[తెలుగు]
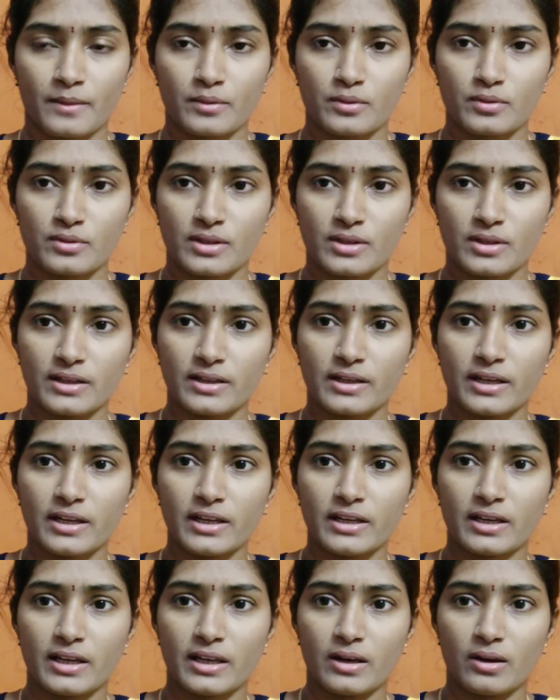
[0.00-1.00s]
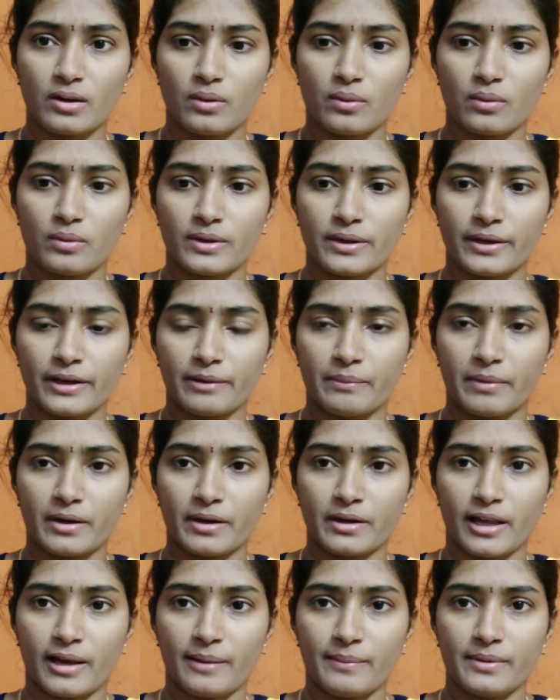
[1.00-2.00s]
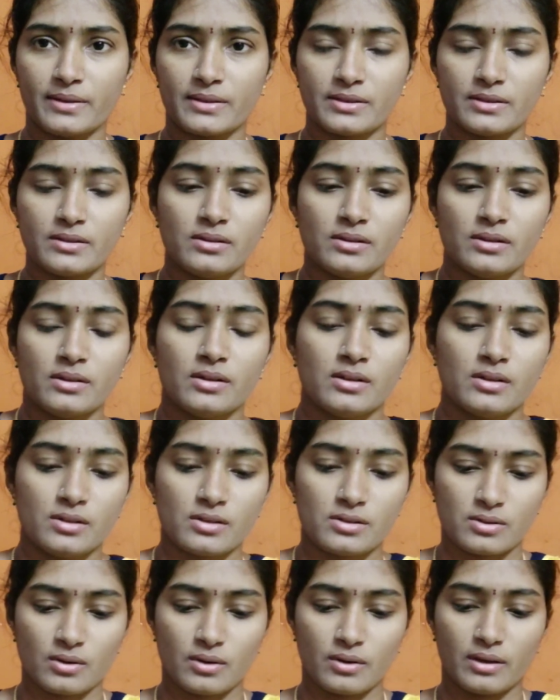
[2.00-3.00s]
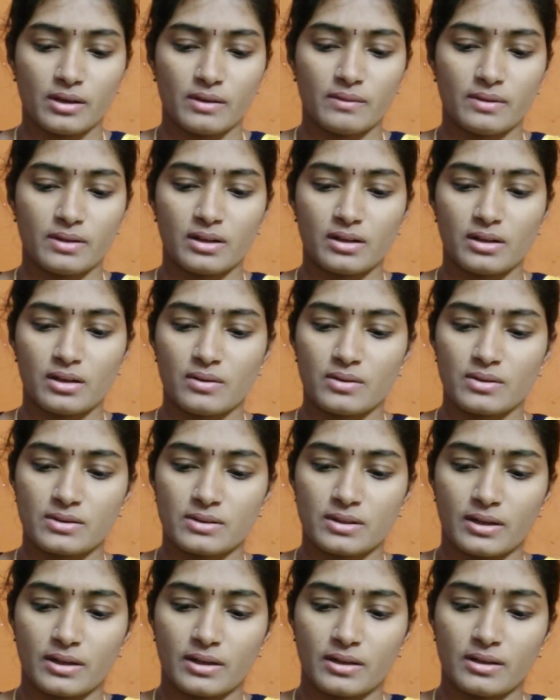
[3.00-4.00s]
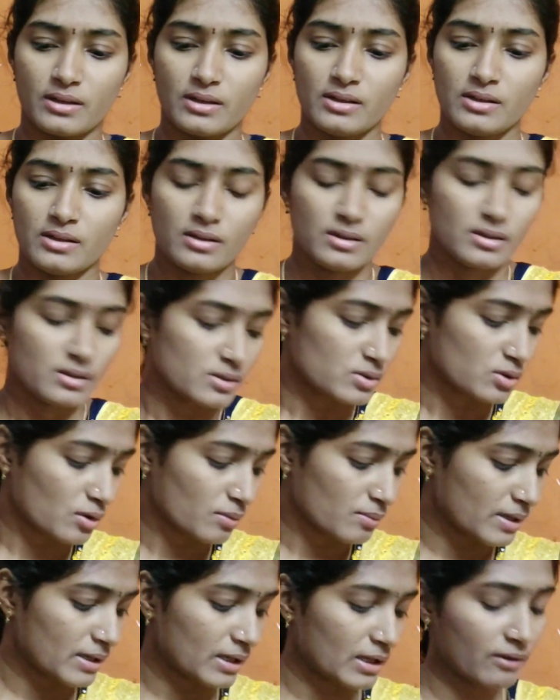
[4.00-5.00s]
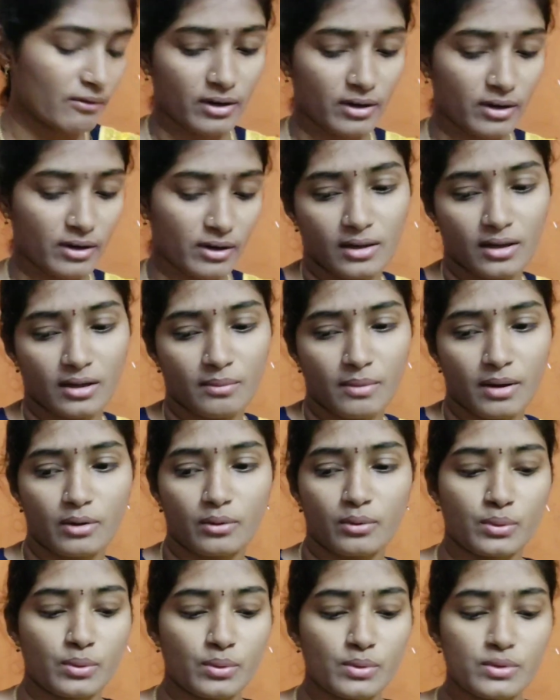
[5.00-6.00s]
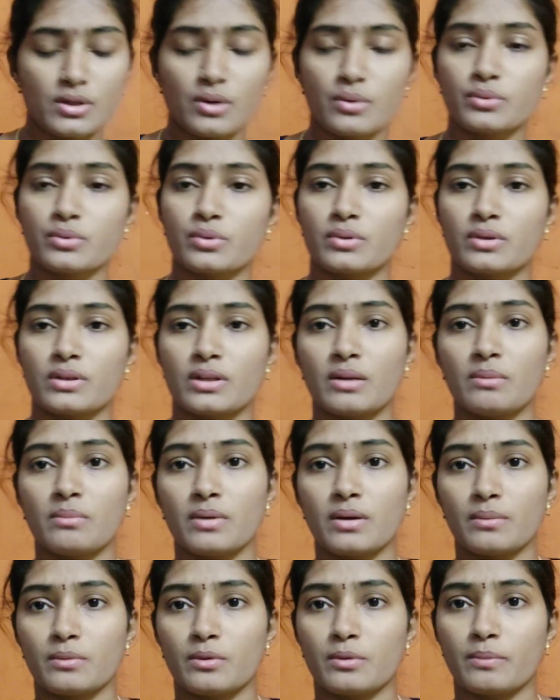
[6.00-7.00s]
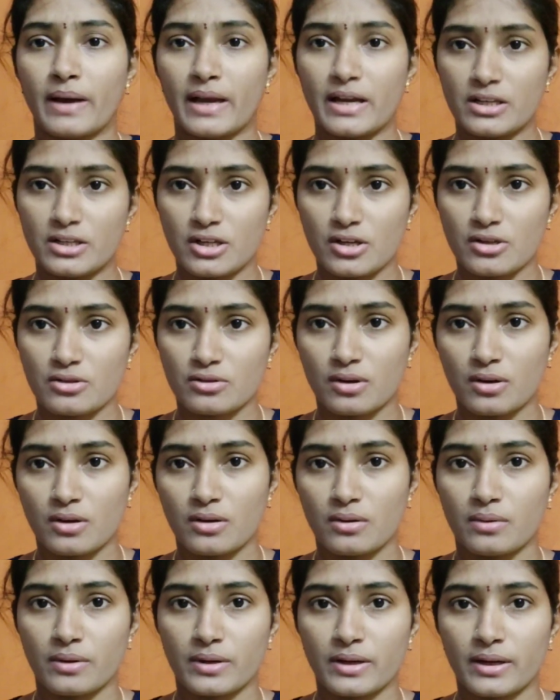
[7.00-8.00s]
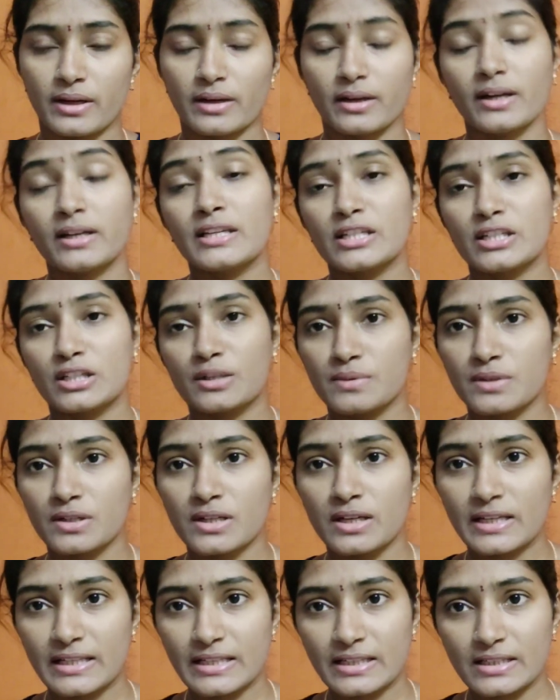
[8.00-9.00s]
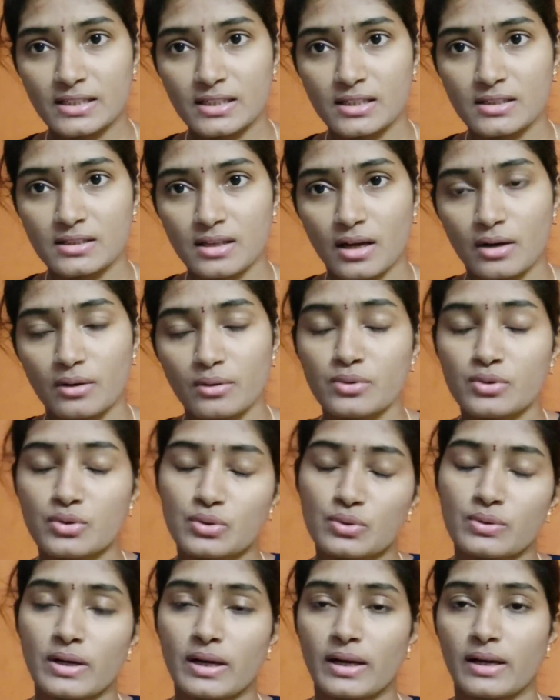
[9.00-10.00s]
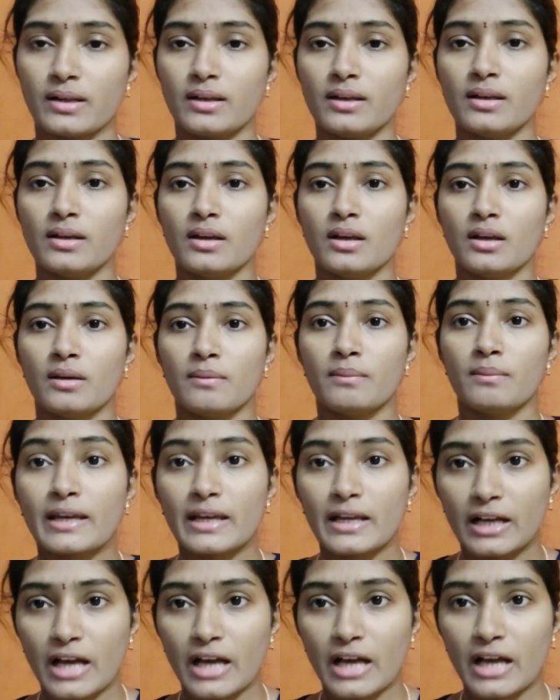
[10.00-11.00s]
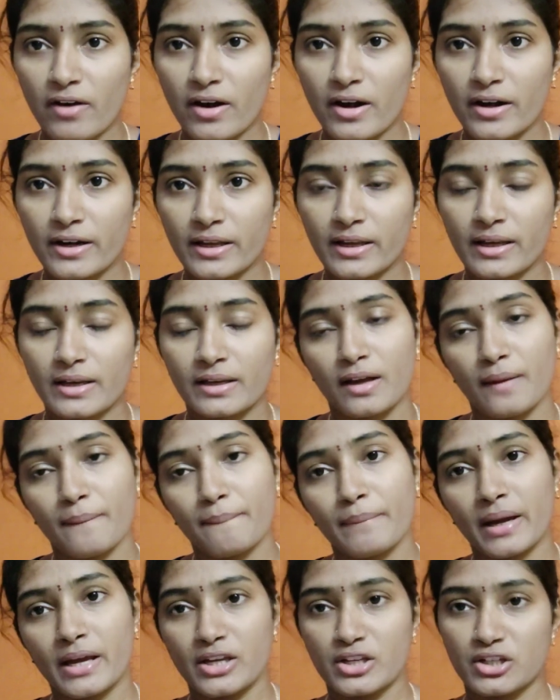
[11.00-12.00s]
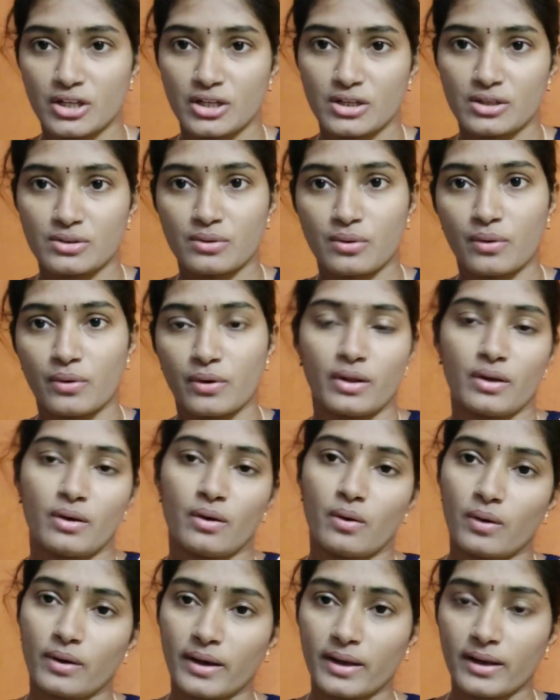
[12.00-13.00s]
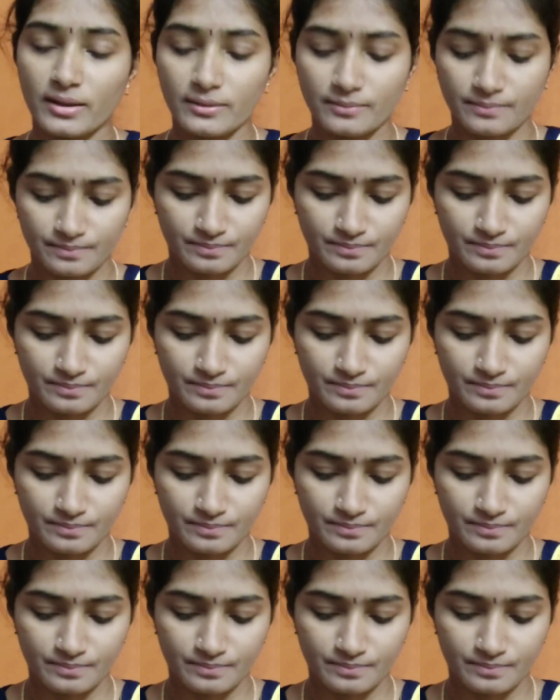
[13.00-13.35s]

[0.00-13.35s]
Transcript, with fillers: చూసారా గ్రీన్ కలర్లో ఉంటాయి అనమాట టాబ్లెట్స్ సో ఈ విధంగా వస్తాయండి సో మీకు ఎవరికైనా మాకు యూజ్ అవుతుంది మేము బై చేసుకోవాలనుకుంటే కనుక లో లింక్స్ ఇస్తాను చూడండి మీకు కావాలంటే కనుక బై చేసుకోండి ఓకేనా